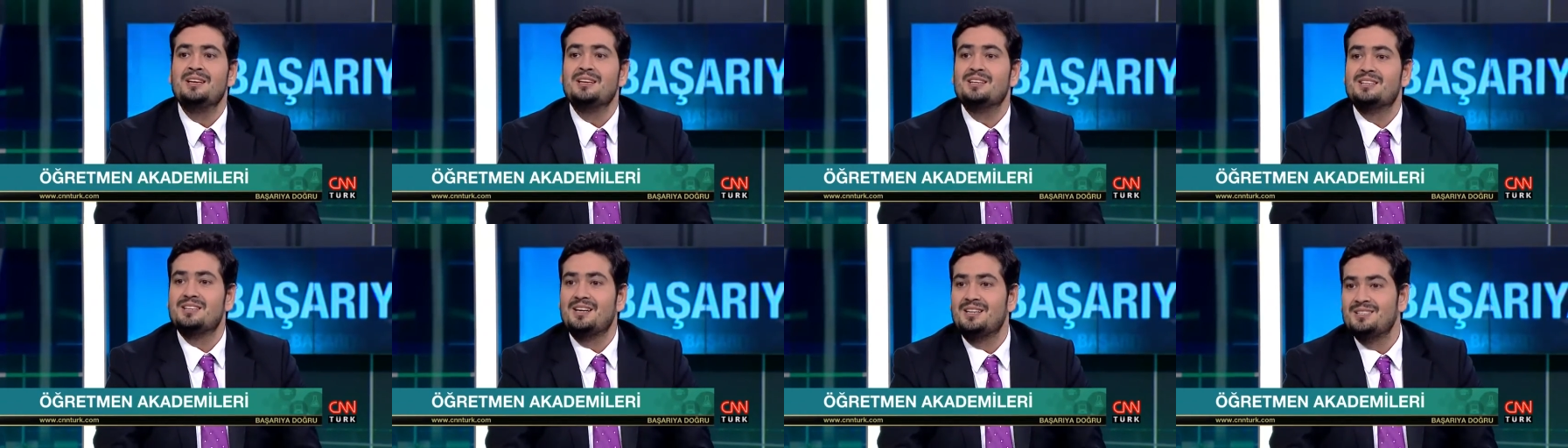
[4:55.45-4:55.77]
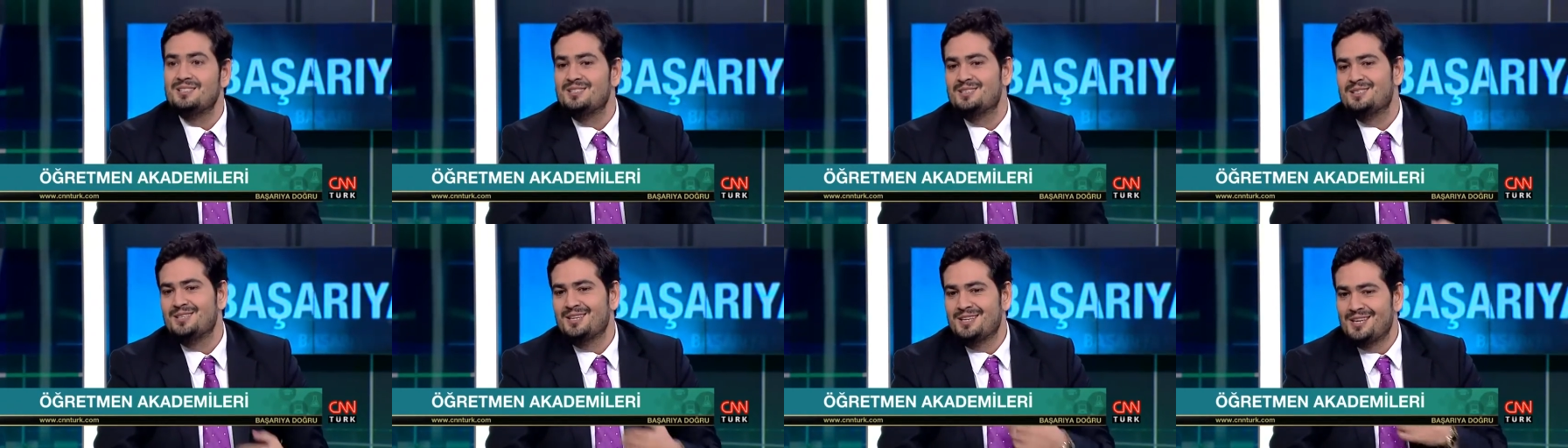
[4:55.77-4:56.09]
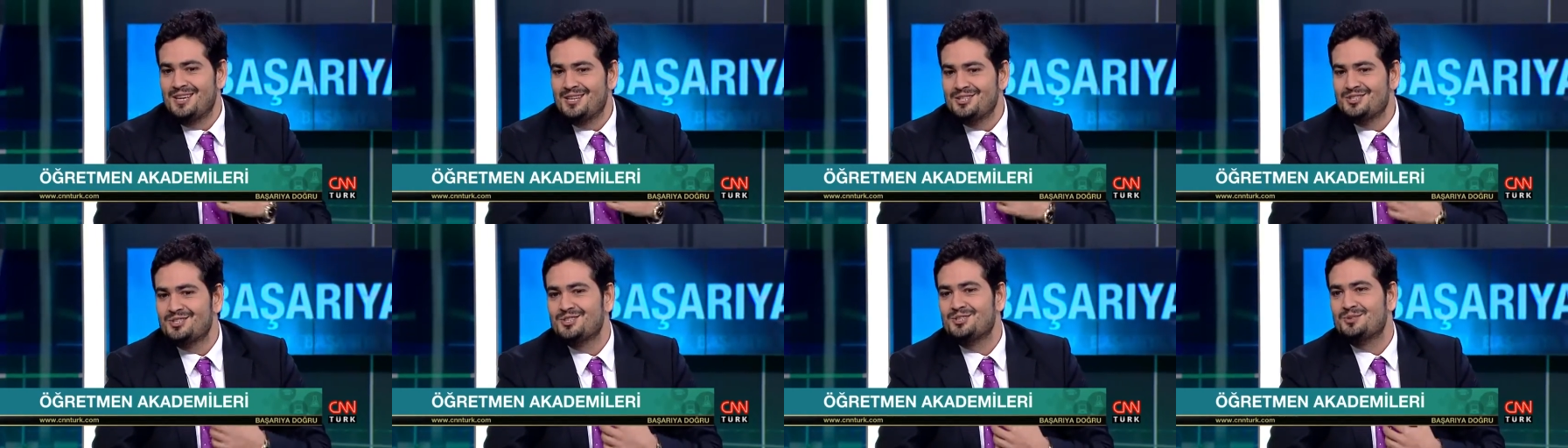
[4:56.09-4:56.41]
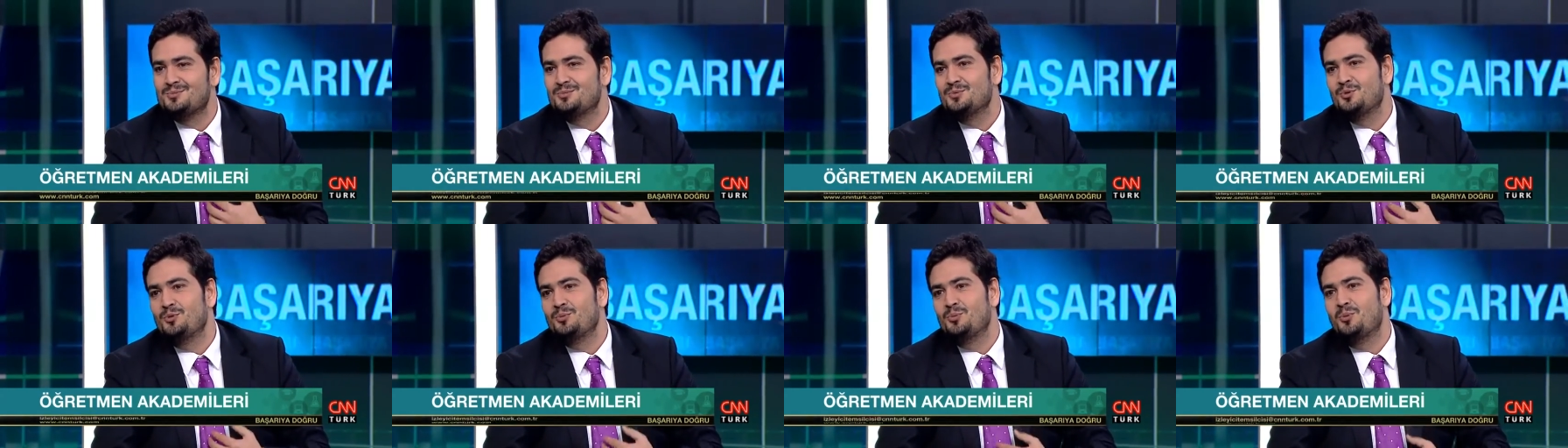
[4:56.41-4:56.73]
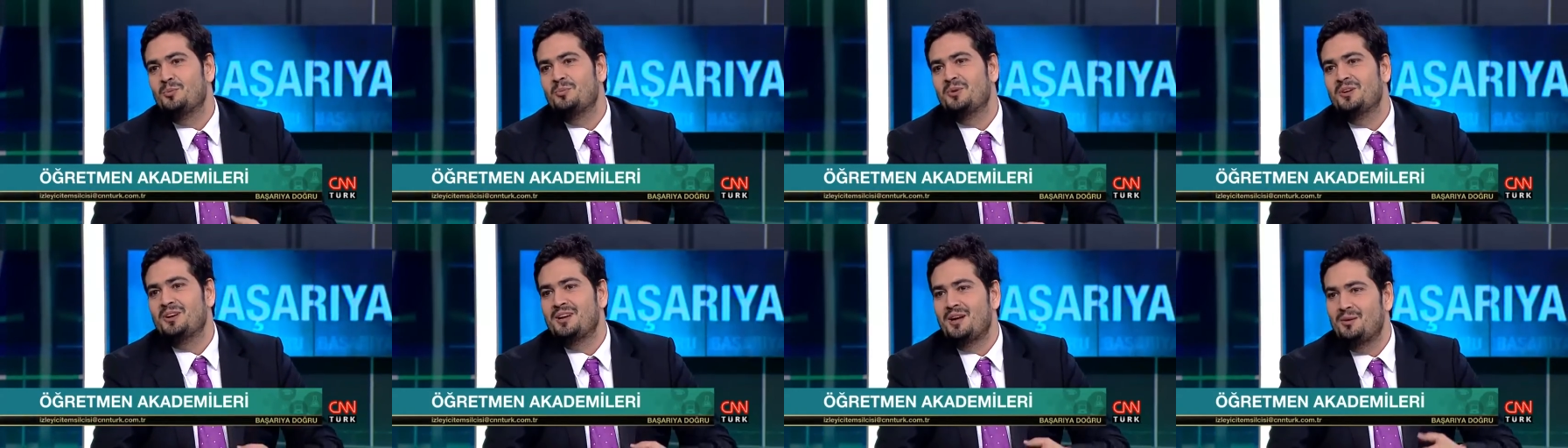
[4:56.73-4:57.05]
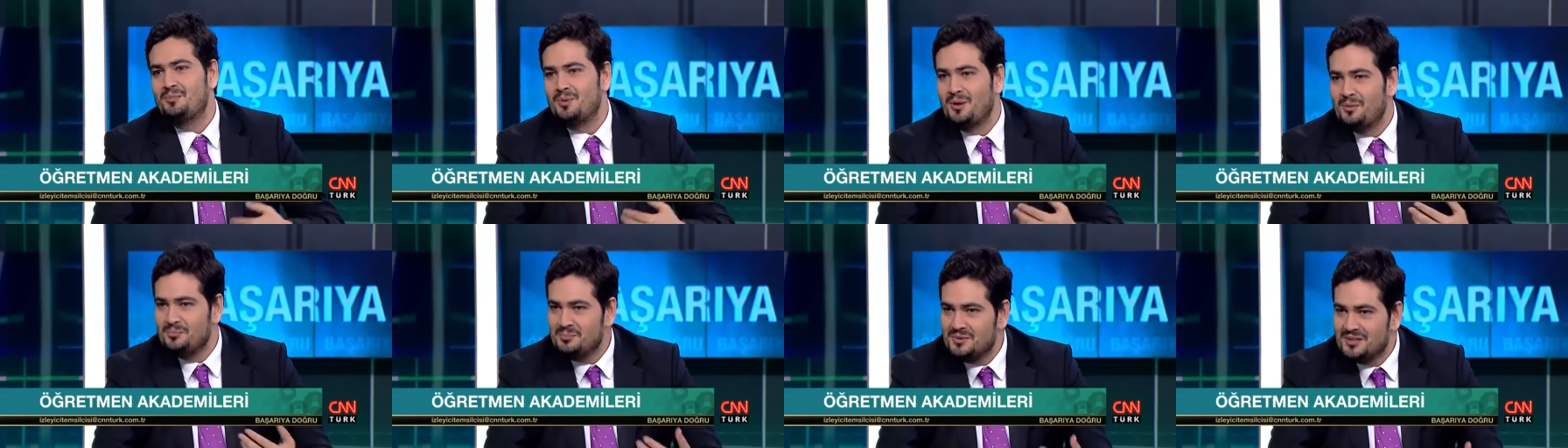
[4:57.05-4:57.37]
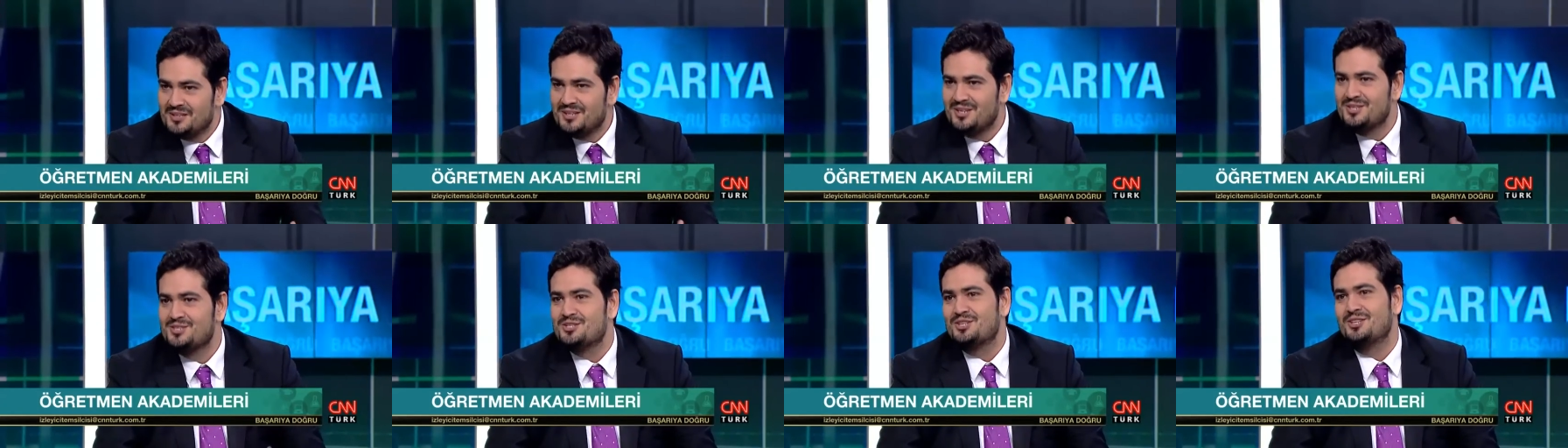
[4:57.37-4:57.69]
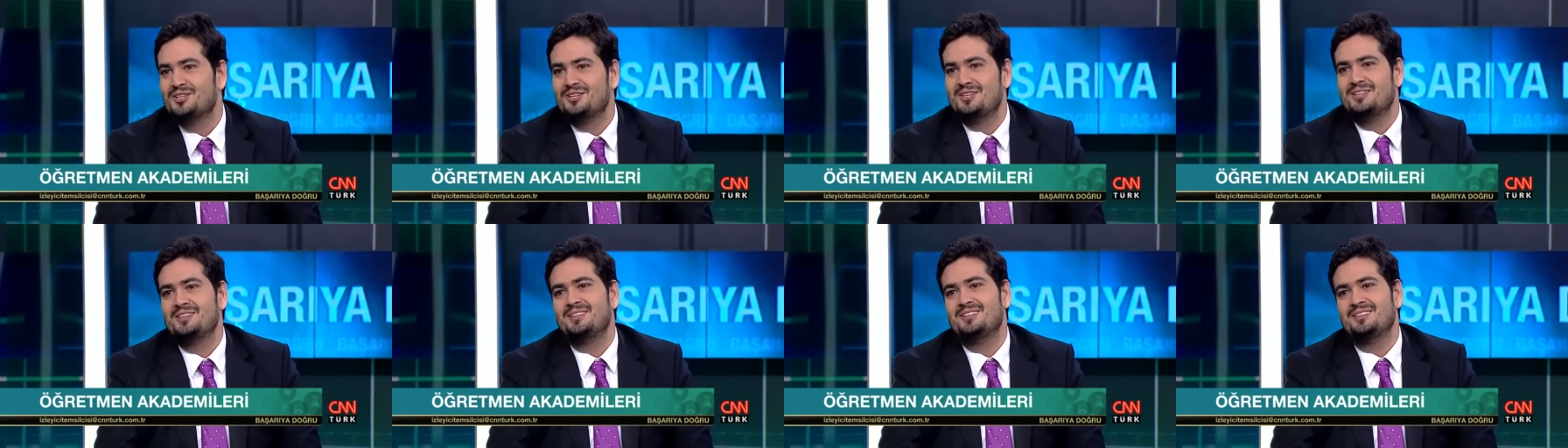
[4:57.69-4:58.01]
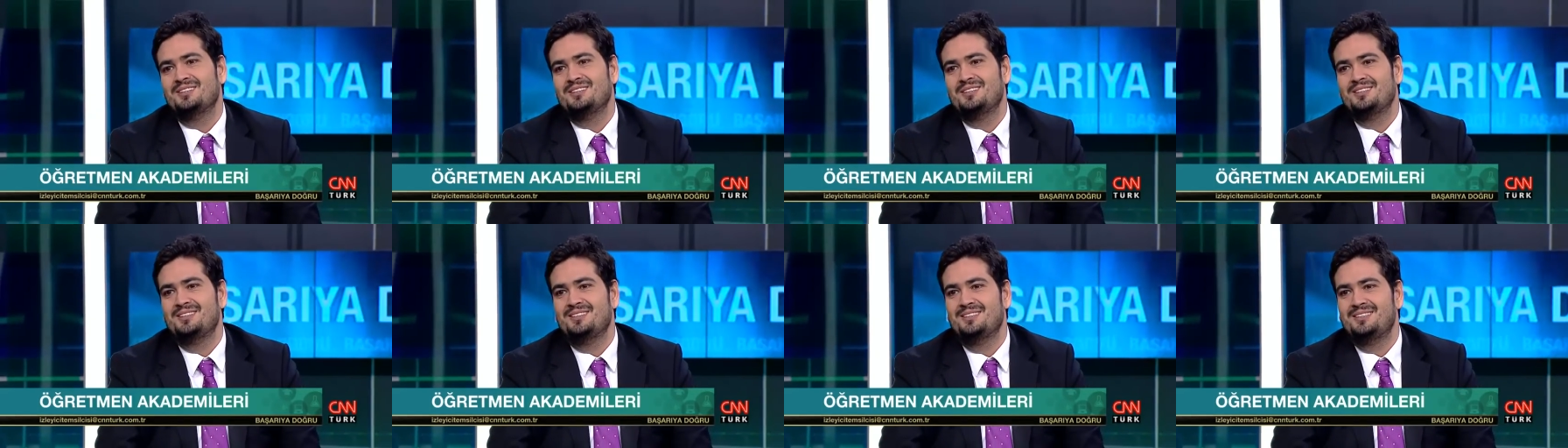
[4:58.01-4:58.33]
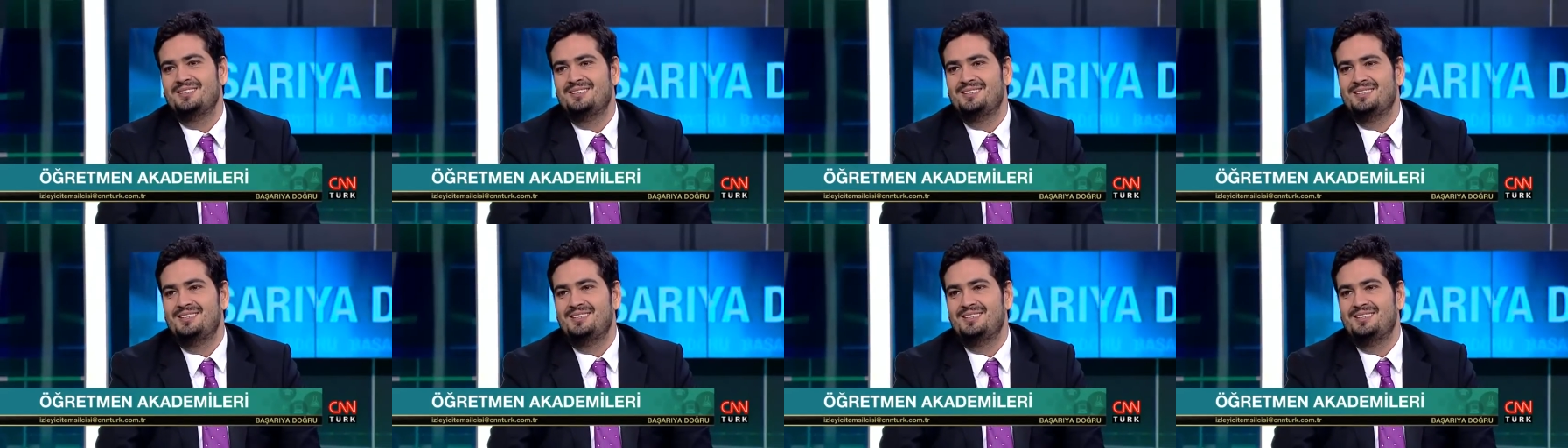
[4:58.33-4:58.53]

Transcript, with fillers: Kendisi de genç yaşımda olmama rağmen birkaç kere e,